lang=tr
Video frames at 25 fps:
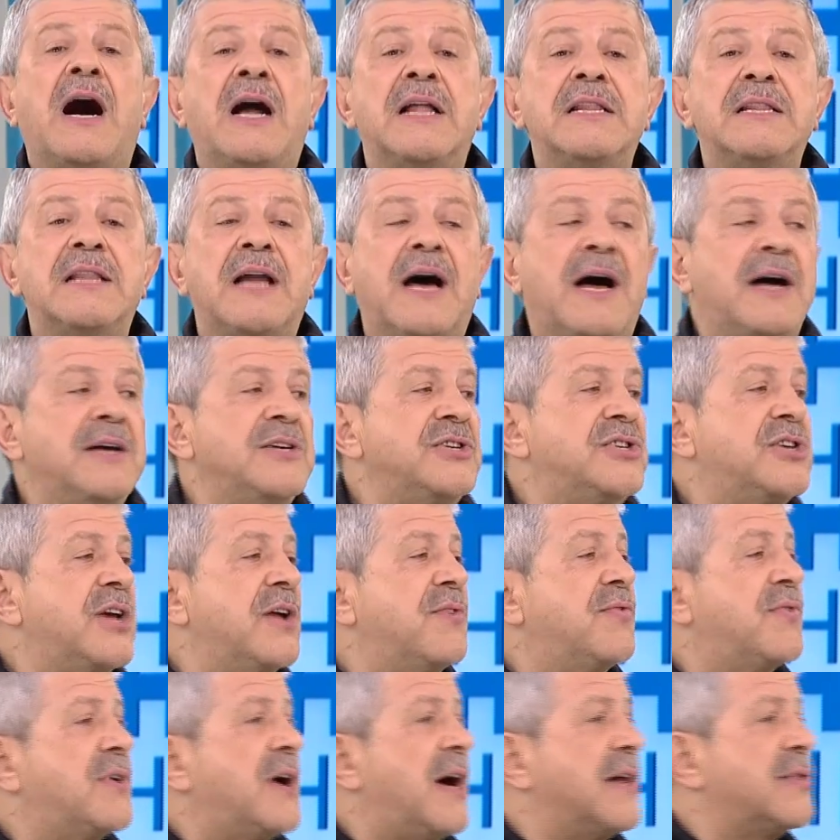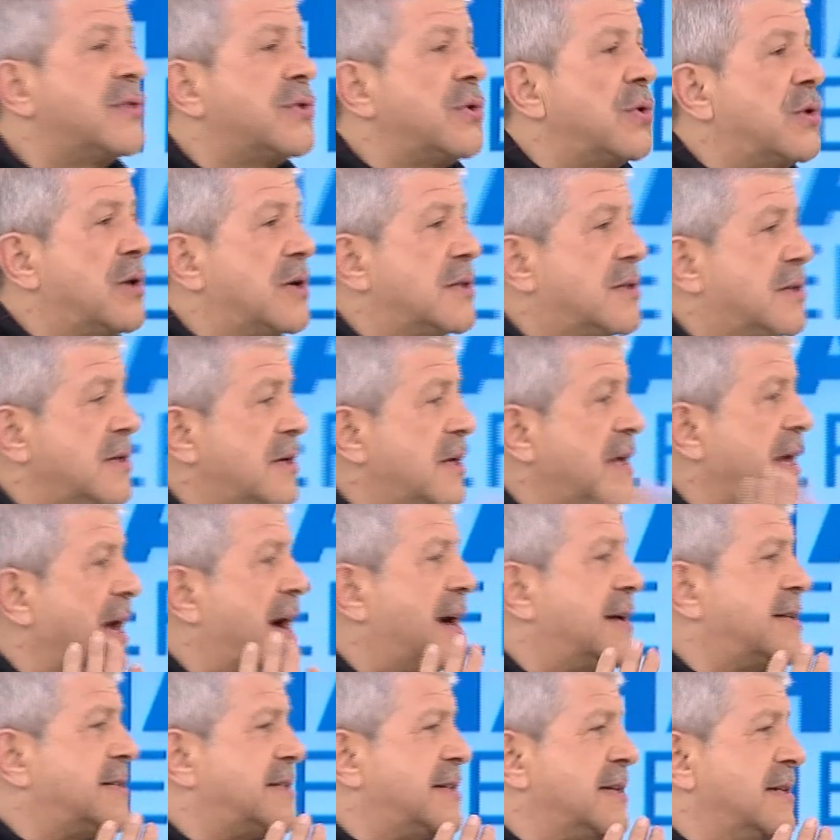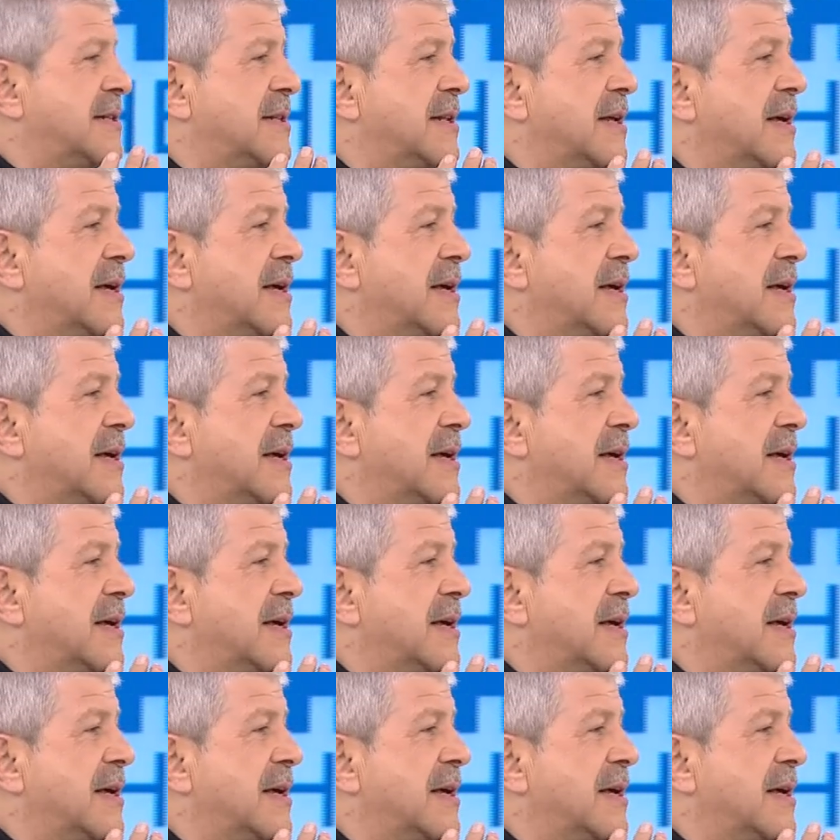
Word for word: Allah'ın şefkat tokatını yersin.